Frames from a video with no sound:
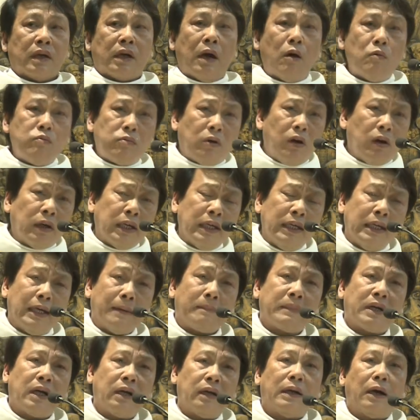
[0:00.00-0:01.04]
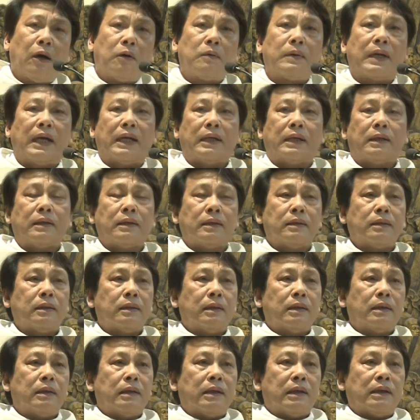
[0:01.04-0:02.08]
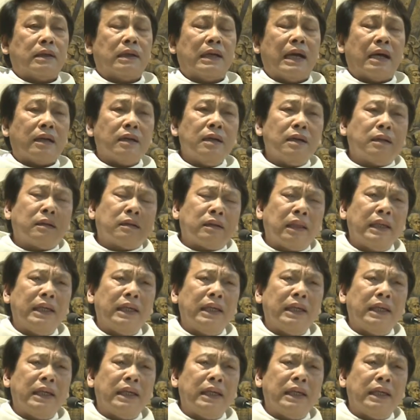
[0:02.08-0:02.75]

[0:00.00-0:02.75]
Không có cái điểm khởi đầu này là đức